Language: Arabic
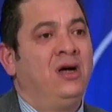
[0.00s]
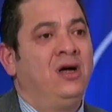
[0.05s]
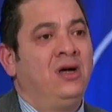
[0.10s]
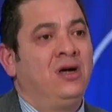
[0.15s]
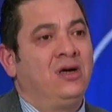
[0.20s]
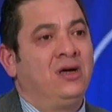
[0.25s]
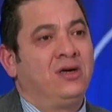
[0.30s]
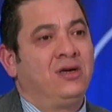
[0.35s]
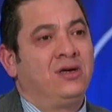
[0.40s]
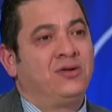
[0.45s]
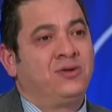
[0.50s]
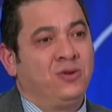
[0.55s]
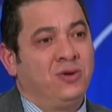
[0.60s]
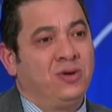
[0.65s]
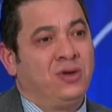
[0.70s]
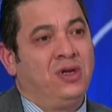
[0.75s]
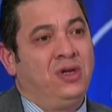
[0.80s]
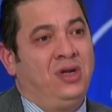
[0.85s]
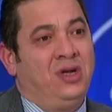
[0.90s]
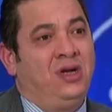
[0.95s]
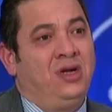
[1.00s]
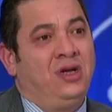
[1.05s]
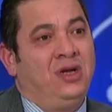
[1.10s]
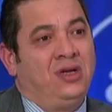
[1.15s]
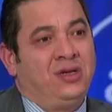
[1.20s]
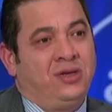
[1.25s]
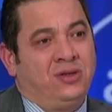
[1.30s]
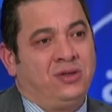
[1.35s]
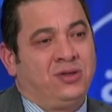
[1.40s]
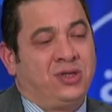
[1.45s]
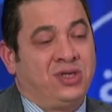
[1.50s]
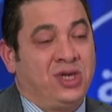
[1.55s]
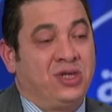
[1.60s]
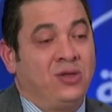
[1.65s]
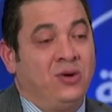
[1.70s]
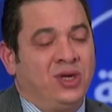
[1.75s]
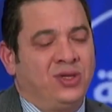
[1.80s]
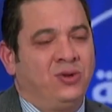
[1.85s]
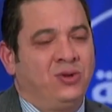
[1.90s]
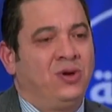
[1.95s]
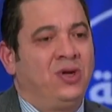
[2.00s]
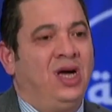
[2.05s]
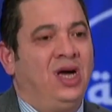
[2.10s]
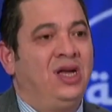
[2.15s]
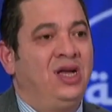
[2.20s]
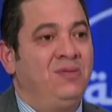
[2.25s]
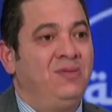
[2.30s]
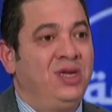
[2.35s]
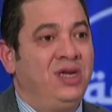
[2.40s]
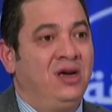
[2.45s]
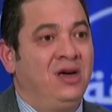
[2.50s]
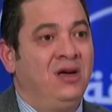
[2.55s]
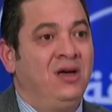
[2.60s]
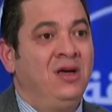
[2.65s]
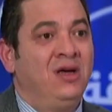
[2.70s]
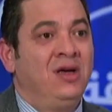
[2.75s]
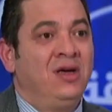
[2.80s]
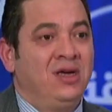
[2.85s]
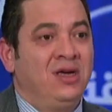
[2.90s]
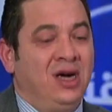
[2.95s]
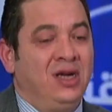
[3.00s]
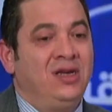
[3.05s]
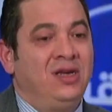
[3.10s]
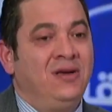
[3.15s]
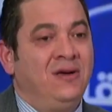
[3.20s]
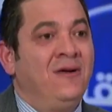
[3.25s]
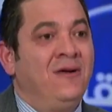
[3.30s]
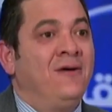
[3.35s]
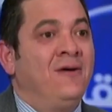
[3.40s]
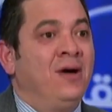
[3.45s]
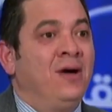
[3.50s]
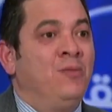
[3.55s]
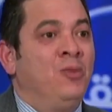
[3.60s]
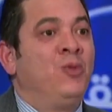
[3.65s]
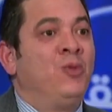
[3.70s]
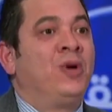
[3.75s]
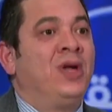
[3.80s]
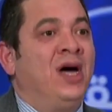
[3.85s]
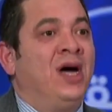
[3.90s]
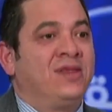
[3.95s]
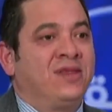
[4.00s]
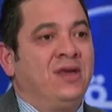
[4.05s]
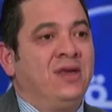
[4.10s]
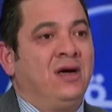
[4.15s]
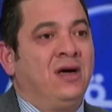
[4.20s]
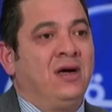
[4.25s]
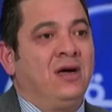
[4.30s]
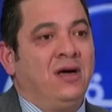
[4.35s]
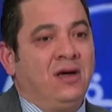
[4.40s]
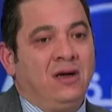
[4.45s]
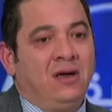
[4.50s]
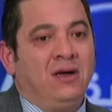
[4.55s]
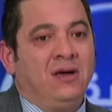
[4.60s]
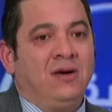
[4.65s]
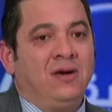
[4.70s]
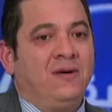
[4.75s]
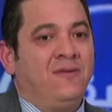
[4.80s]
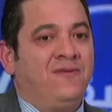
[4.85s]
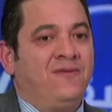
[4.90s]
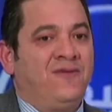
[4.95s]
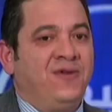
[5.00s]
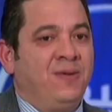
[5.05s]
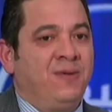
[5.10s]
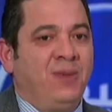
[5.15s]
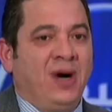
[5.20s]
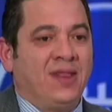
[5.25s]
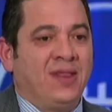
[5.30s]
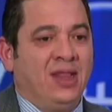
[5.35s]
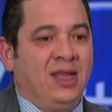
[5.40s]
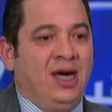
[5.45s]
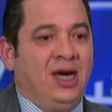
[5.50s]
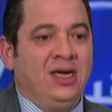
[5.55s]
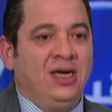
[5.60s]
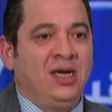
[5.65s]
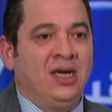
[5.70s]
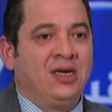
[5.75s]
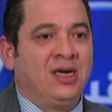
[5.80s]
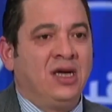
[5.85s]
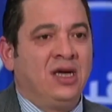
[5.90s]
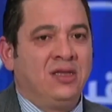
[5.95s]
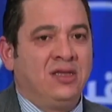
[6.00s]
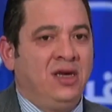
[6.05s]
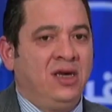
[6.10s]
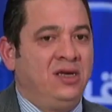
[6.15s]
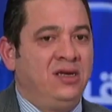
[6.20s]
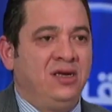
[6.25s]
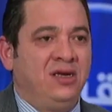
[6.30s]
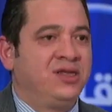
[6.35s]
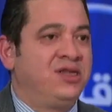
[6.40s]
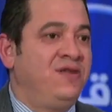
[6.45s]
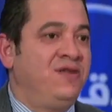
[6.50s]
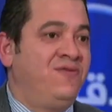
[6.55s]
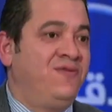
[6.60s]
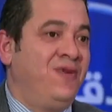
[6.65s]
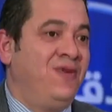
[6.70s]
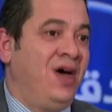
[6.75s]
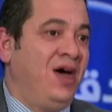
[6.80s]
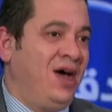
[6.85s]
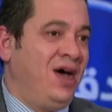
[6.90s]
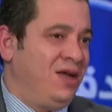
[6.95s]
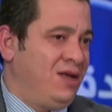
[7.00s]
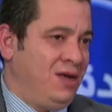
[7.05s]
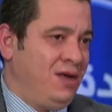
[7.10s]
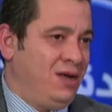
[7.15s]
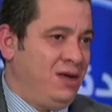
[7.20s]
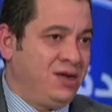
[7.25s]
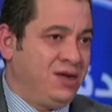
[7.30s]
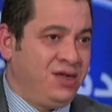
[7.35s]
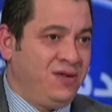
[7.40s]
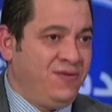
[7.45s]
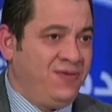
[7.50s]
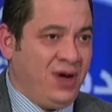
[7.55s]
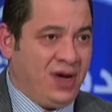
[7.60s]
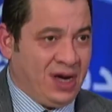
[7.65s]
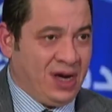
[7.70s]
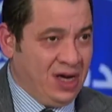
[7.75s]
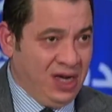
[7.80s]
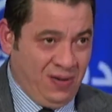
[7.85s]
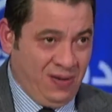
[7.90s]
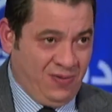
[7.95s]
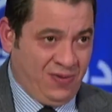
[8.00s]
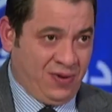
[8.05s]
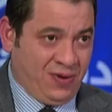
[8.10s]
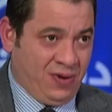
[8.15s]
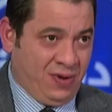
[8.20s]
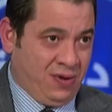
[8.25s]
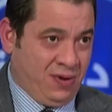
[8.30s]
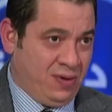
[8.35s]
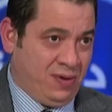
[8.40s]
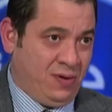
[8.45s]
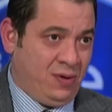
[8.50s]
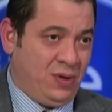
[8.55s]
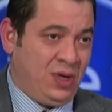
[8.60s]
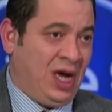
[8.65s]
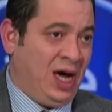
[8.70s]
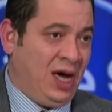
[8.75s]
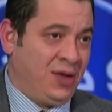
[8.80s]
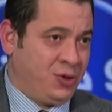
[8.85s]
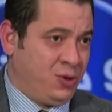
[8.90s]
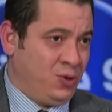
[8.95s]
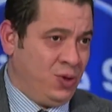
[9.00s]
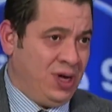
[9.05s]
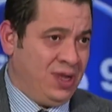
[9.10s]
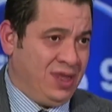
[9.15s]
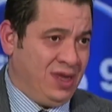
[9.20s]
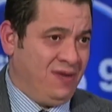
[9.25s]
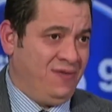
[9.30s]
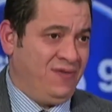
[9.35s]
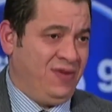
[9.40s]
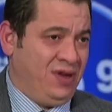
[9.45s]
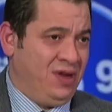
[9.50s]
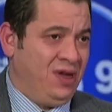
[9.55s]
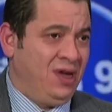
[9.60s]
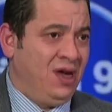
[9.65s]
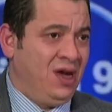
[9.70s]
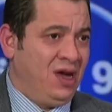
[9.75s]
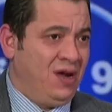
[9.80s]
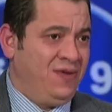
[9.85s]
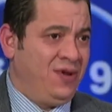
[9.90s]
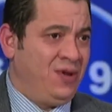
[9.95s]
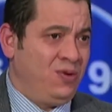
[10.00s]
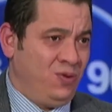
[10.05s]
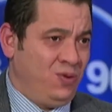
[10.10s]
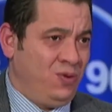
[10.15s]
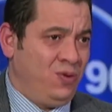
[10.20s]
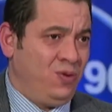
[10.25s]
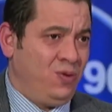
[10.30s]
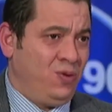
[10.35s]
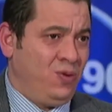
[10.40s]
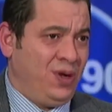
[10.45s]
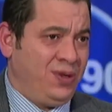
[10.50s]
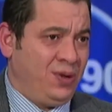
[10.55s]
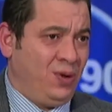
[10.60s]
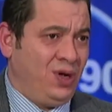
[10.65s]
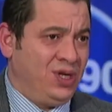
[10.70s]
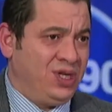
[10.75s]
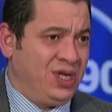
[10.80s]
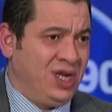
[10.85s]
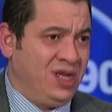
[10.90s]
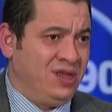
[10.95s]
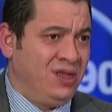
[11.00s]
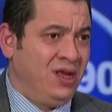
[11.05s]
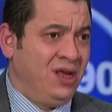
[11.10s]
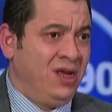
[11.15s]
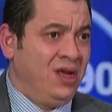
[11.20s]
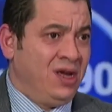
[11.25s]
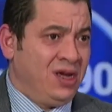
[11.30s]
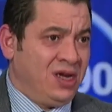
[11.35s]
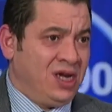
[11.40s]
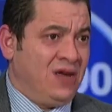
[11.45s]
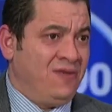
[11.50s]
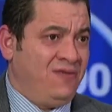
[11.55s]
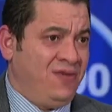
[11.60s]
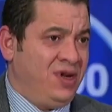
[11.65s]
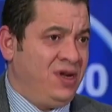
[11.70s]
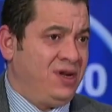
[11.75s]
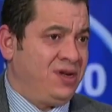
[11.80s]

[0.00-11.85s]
آه، سوق تشهدها السوق العالميه يعني ممكن حتى آه، في بعض الاحيان كانت يعني ارتفاع آه، ارتفاع رهيب آه، لاحظتوا هذا في 2021 كان في